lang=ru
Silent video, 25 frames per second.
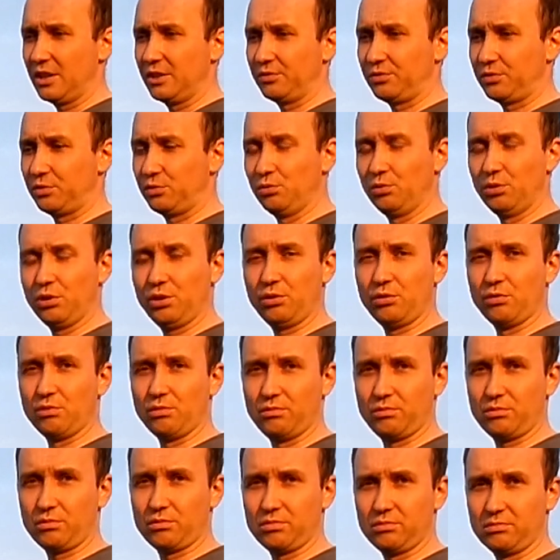всю
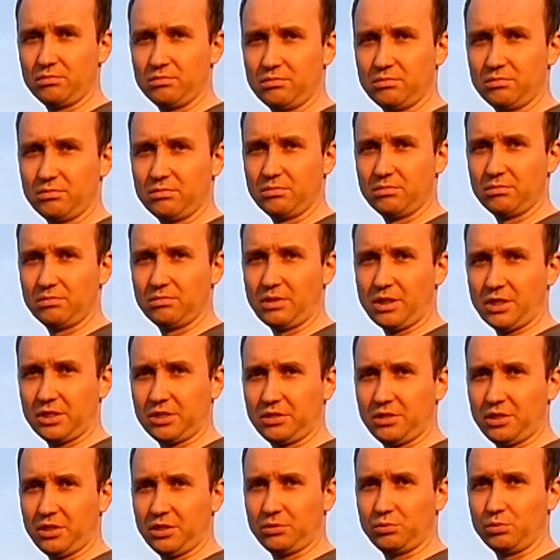головку.
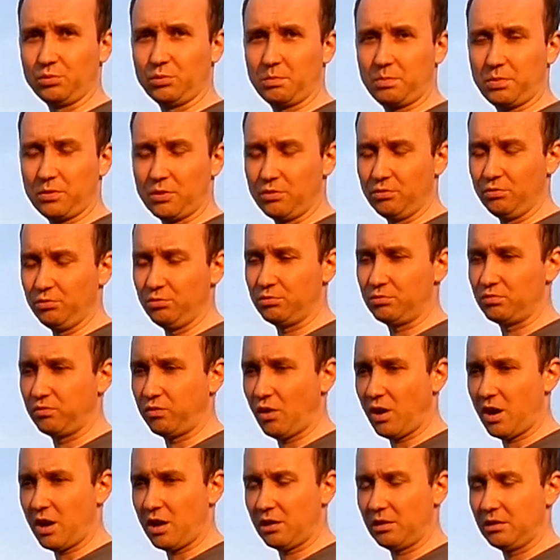Растрясут, погнут
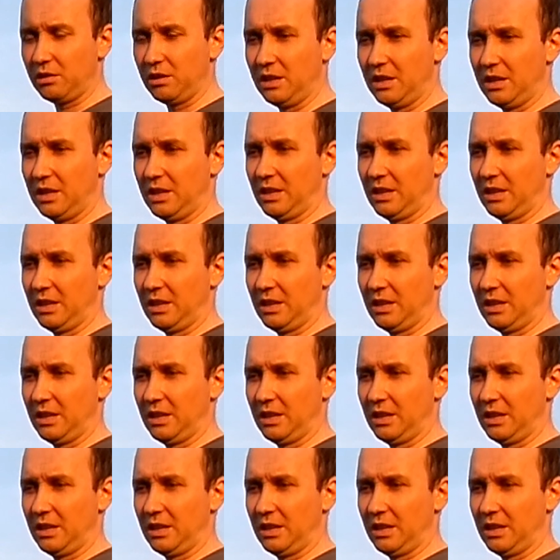вал.